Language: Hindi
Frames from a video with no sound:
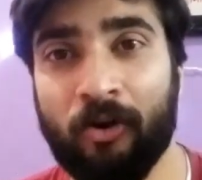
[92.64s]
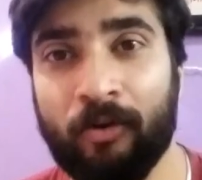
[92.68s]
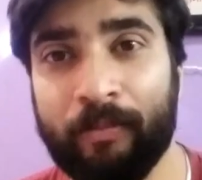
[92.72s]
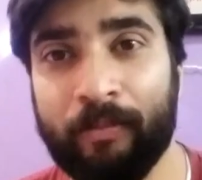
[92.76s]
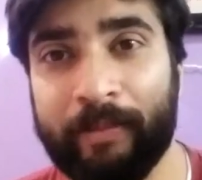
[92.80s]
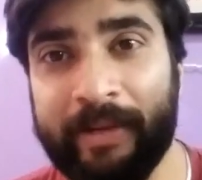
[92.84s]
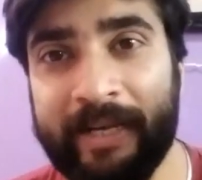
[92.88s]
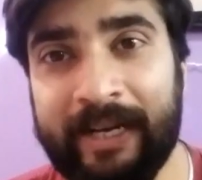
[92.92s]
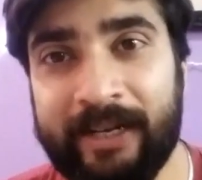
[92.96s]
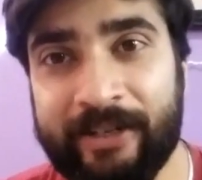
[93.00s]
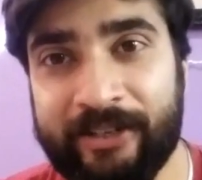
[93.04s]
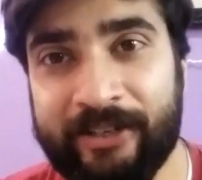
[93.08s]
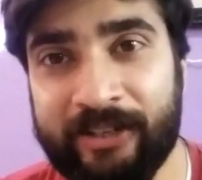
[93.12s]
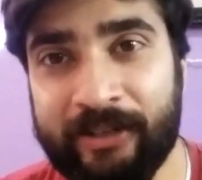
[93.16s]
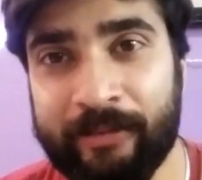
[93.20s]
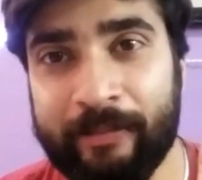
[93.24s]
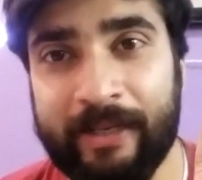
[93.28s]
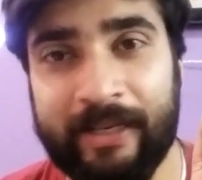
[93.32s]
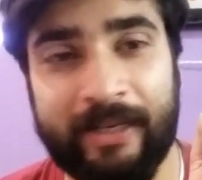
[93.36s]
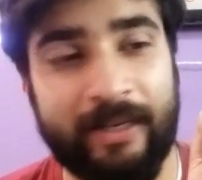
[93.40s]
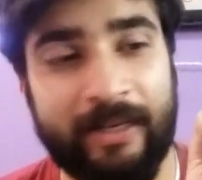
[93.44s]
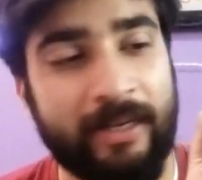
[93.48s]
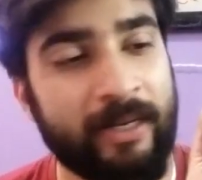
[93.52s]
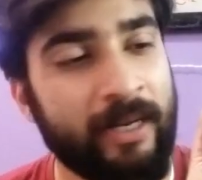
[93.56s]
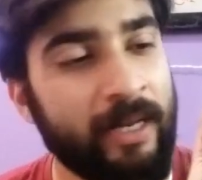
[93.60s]
शॉमी का
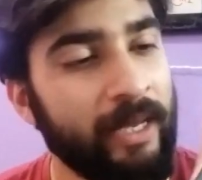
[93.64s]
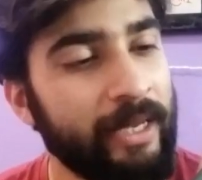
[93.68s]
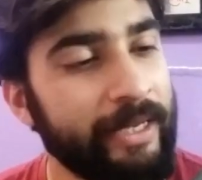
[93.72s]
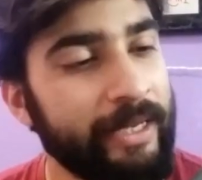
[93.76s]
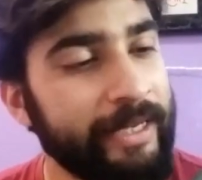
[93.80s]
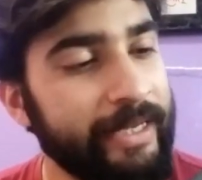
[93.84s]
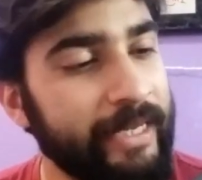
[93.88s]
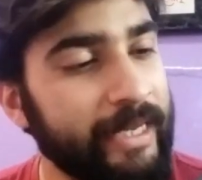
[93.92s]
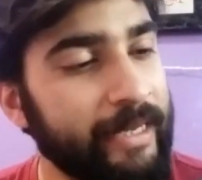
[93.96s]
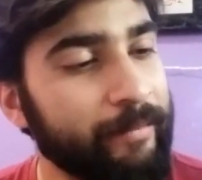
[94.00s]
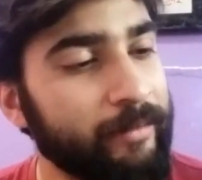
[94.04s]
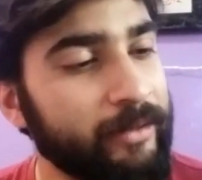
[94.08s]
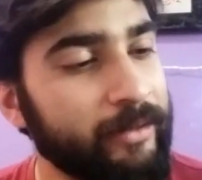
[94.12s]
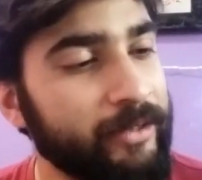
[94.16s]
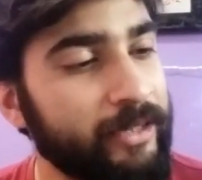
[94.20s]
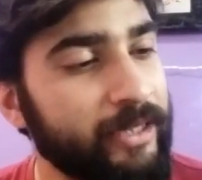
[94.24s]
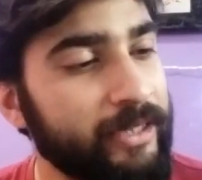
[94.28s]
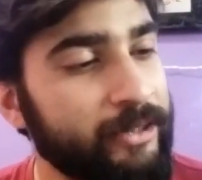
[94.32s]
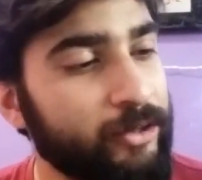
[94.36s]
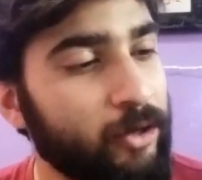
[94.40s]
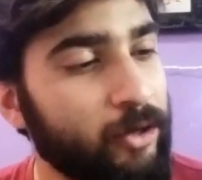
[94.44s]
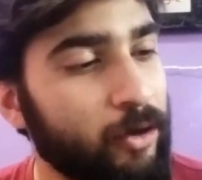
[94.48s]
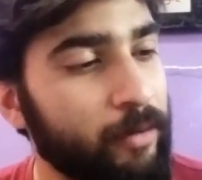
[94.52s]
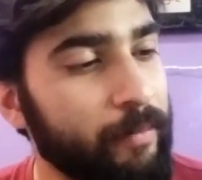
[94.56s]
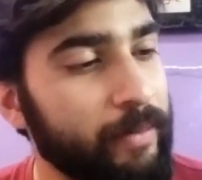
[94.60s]
ट्रिमर ये मुझे
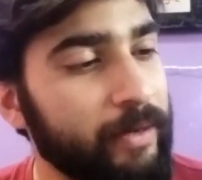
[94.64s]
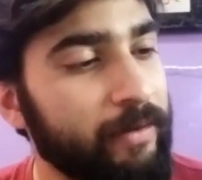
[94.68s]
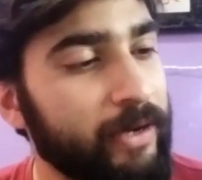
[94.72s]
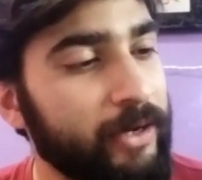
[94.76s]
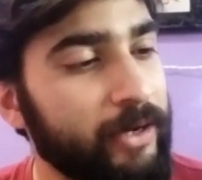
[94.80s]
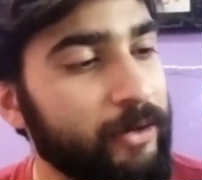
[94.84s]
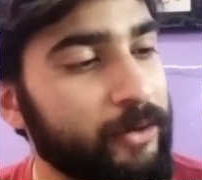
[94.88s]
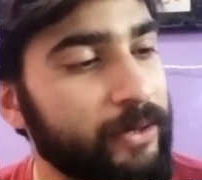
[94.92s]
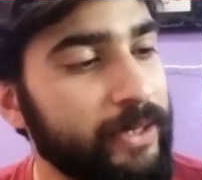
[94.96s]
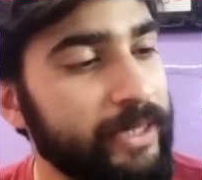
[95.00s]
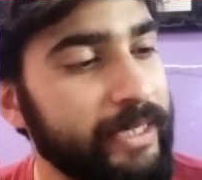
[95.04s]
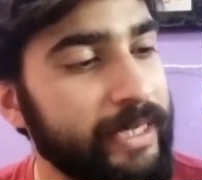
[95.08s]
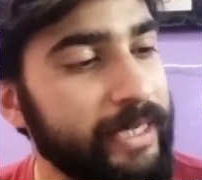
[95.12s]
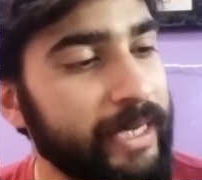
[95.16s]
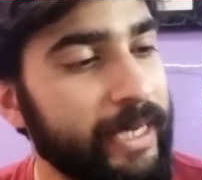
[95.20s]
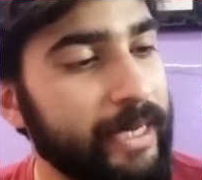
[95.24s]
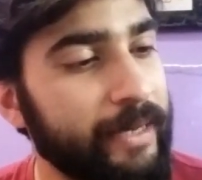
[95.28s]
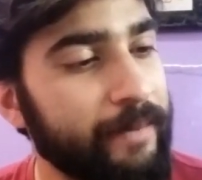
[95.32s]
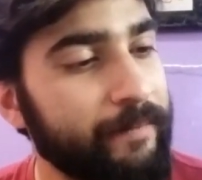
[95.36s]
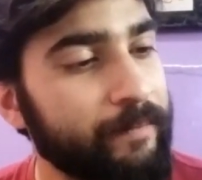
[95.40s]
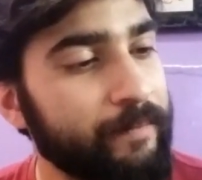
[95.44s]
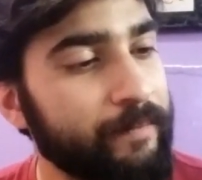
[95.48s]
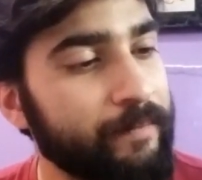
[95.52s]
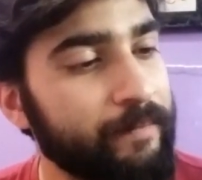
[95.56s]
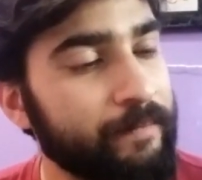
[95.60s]
शॉमी वालों ने दिया
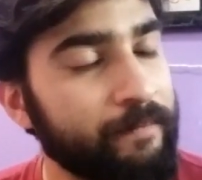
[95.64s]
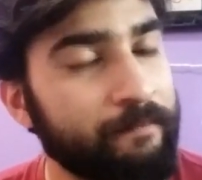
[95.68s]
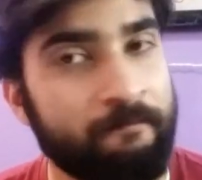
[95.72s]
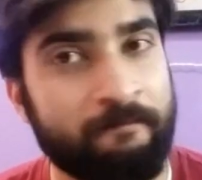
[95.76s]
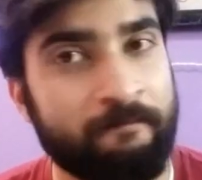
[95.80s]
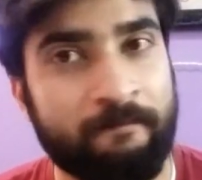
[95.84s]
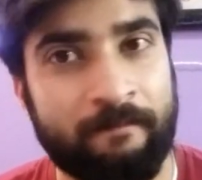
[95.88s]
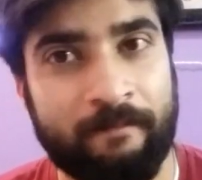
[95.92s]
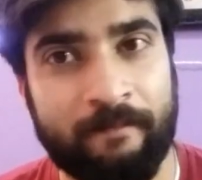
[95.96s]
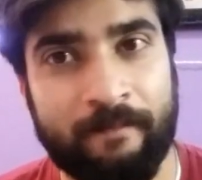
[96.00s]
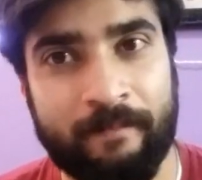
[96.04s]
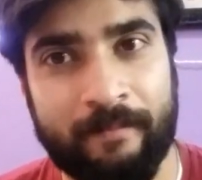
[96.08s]
है